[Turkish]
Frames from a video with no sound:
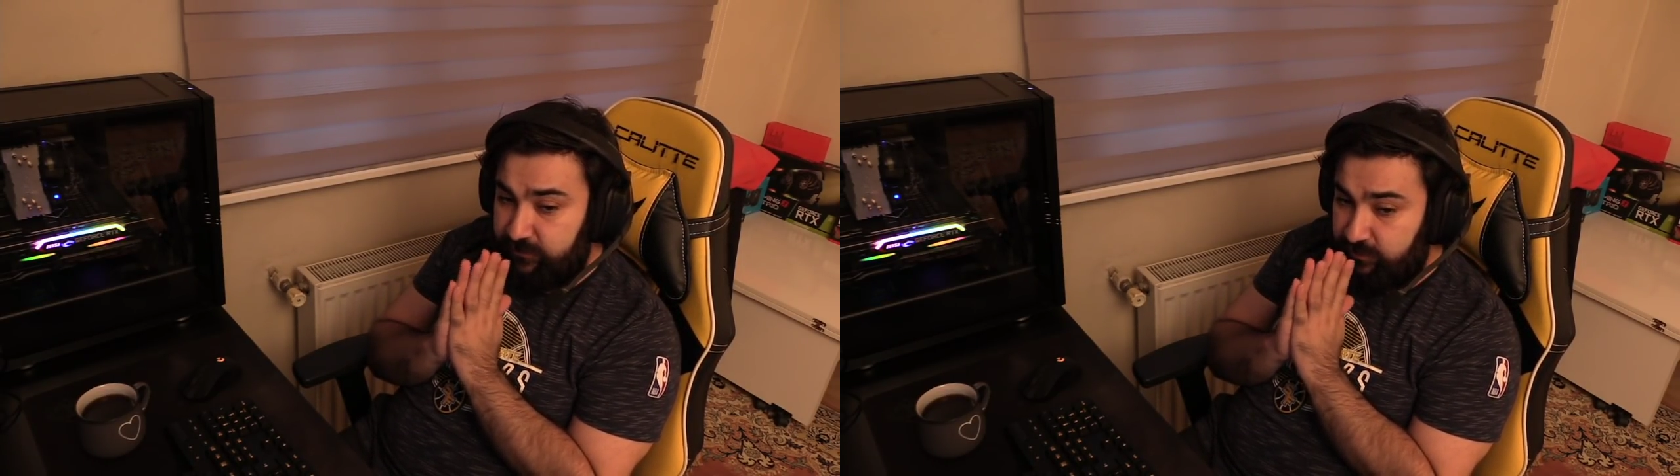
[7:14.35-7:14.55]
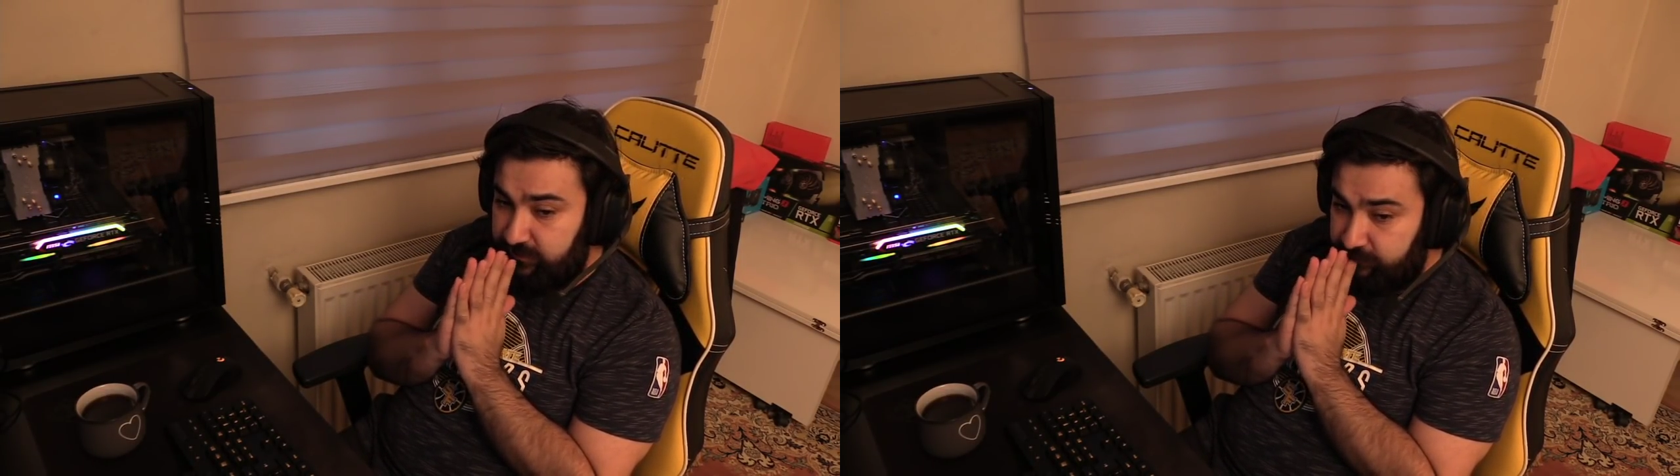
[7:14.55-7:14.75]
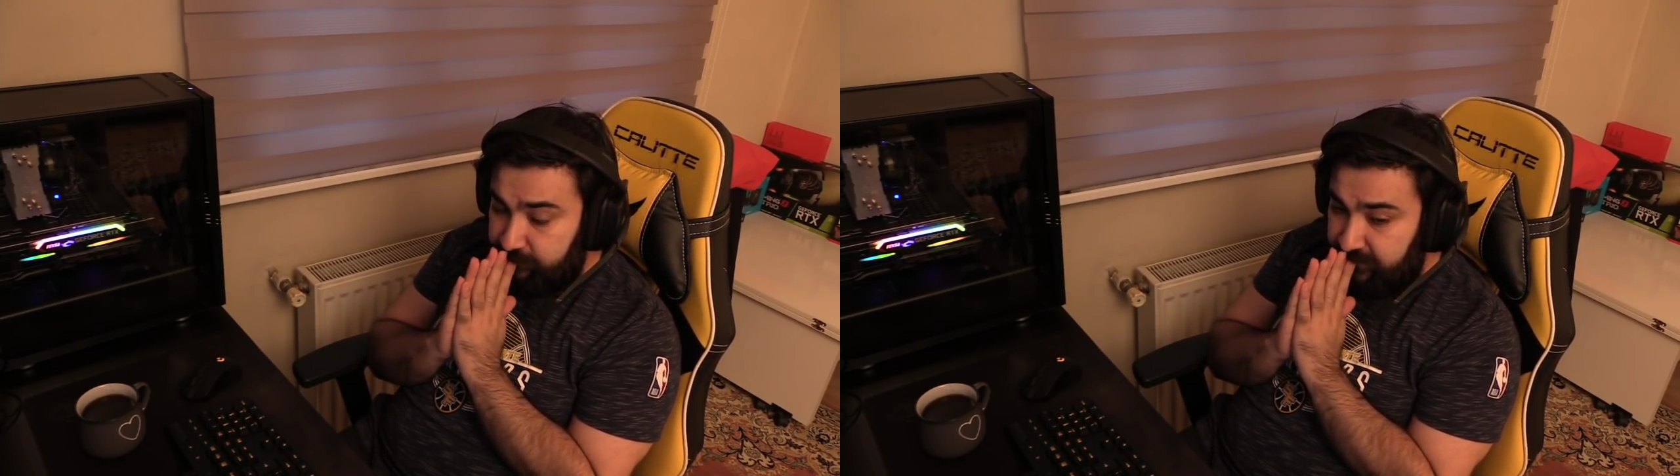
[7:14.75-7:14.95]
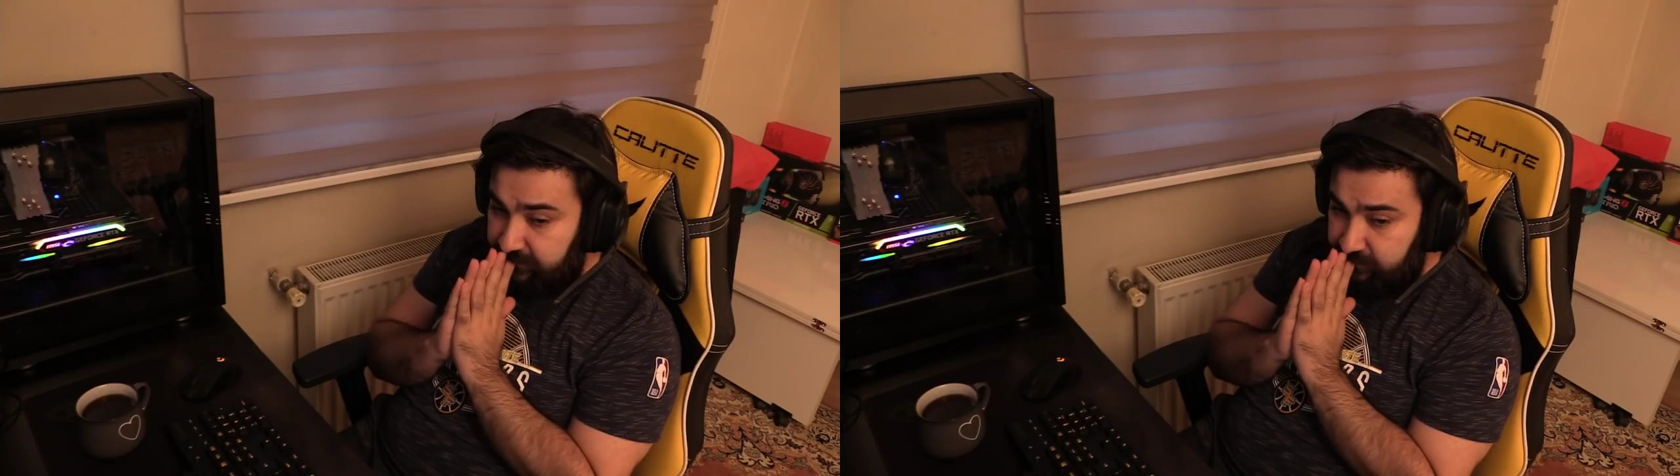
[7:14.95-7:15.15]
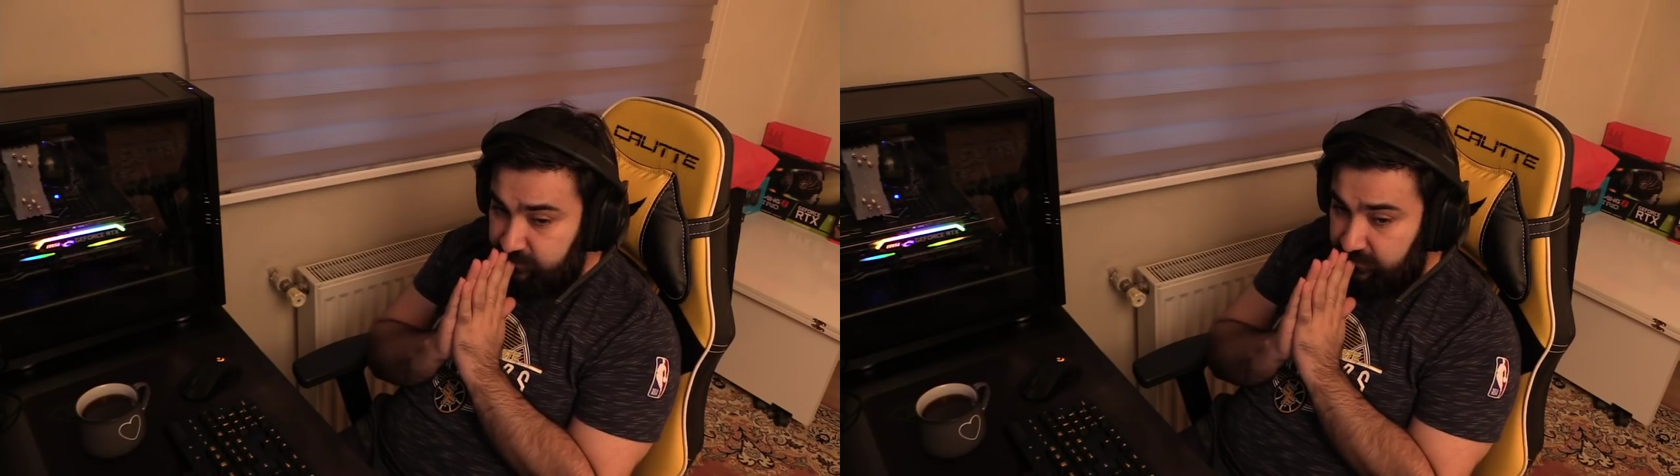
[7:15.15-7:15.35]
sonra
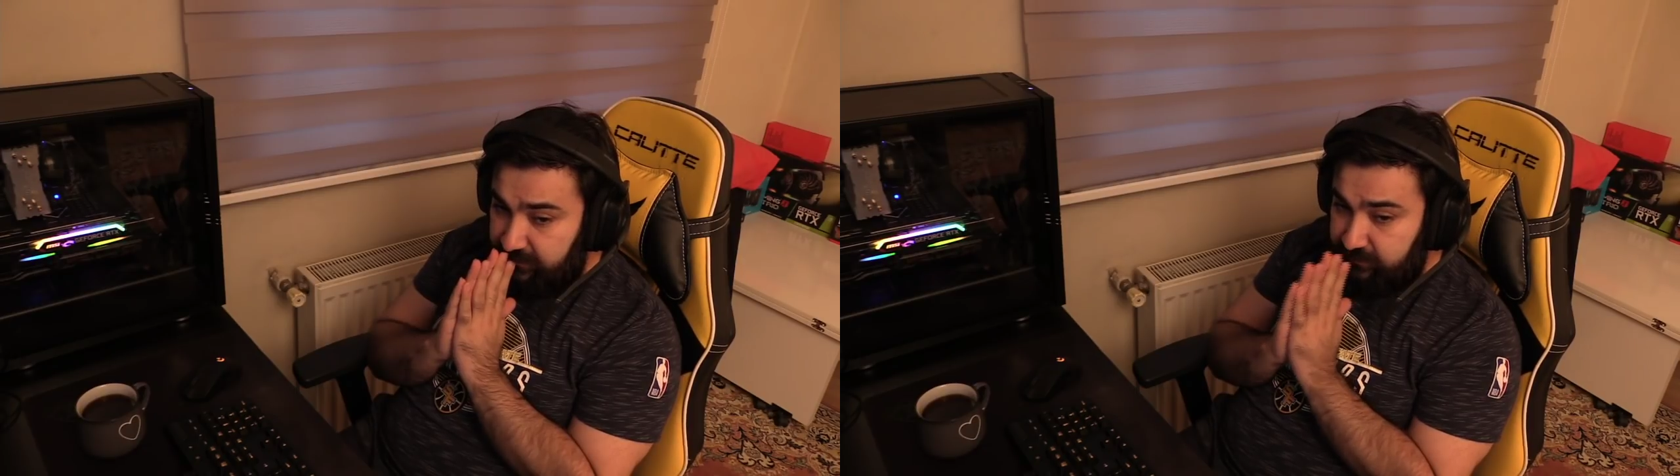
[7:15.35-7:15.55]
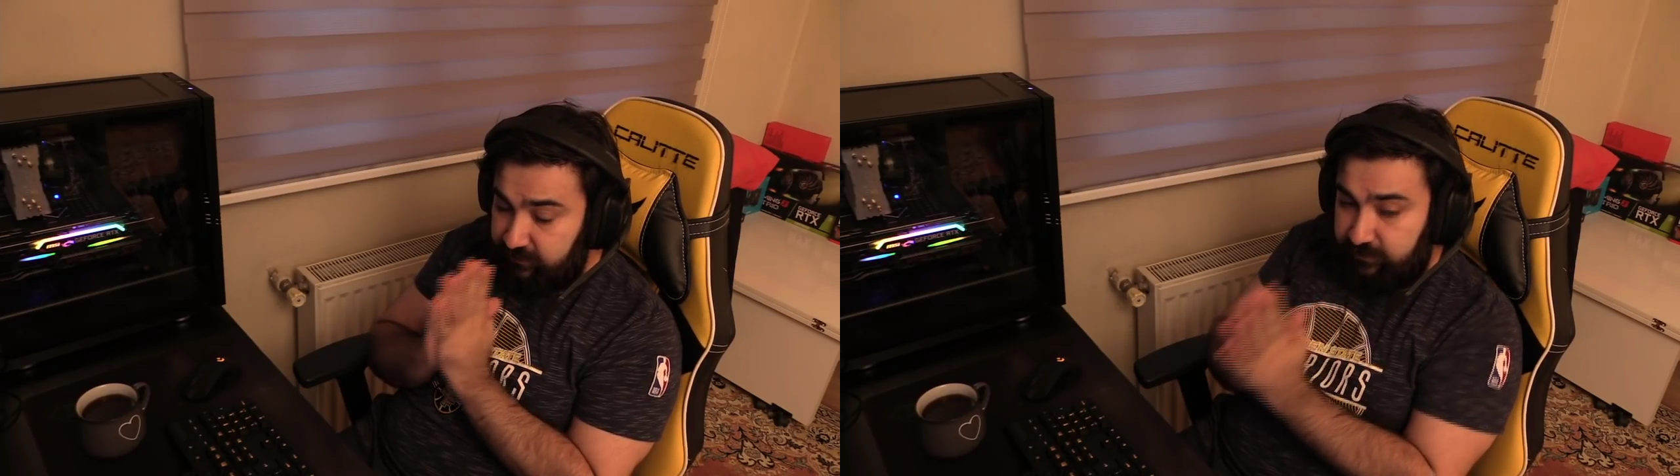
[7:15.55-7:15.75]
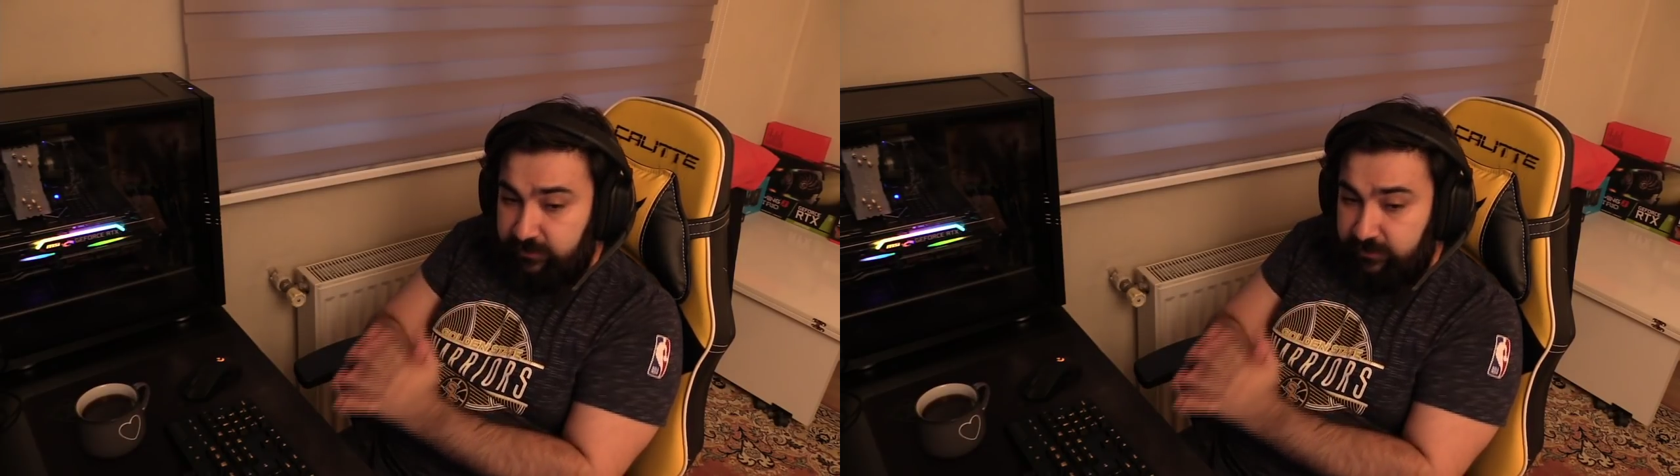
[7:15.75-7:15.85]
planlarımız olarak.